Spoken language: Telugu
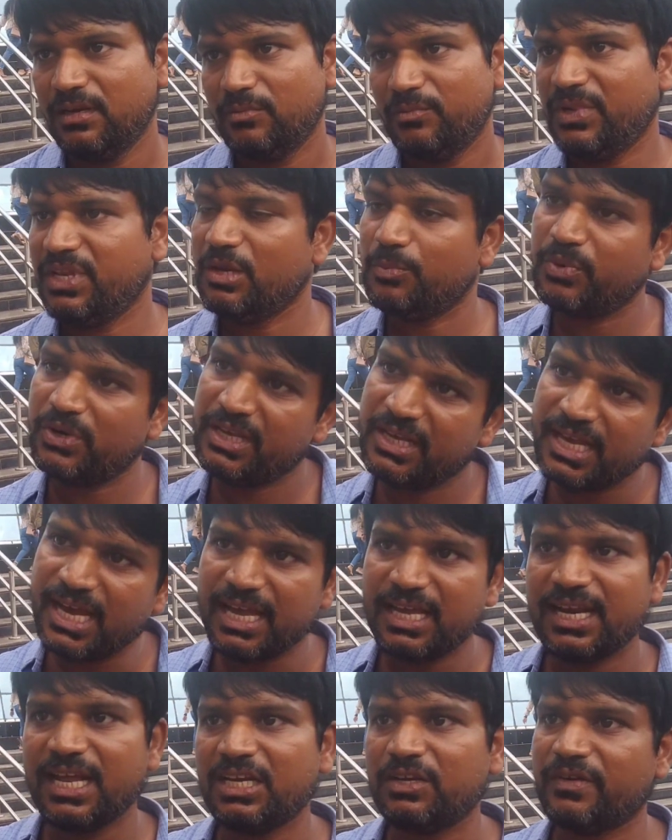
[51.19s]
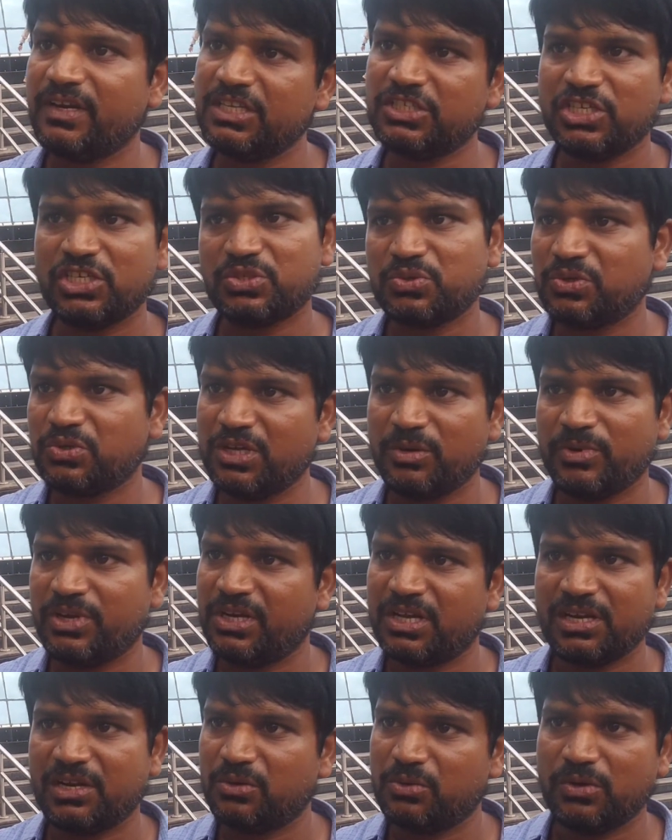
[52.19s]
మీరు ఇప్పుడు ఇంకా ఇలాంటివన్నీ చేసుకుంటూ
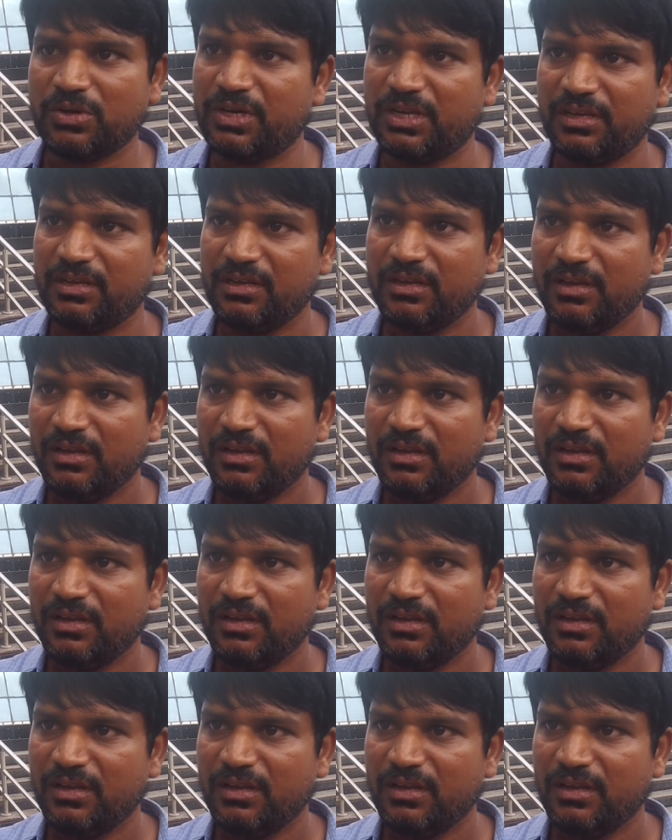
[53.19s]
పోయినారు అనుకోండి